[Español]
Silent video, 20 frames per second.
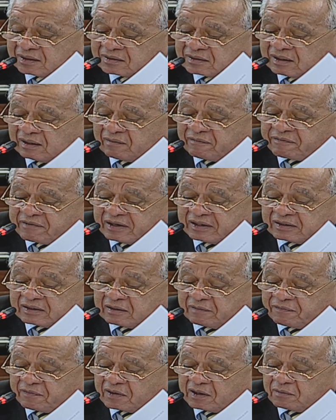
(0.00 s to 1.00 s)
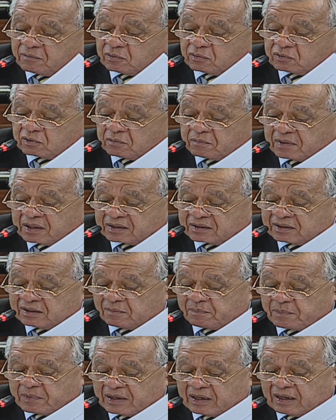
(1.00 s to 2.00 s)
del Frente Farabundo Martí
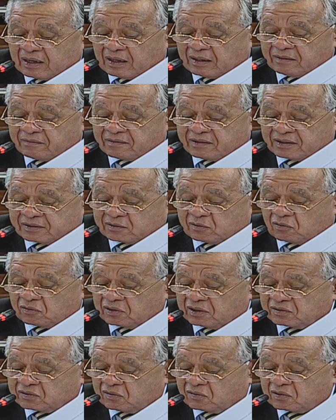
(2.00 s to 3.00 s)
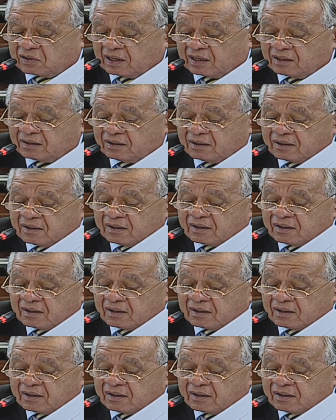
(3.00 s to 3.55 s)
para la Liberación Nacional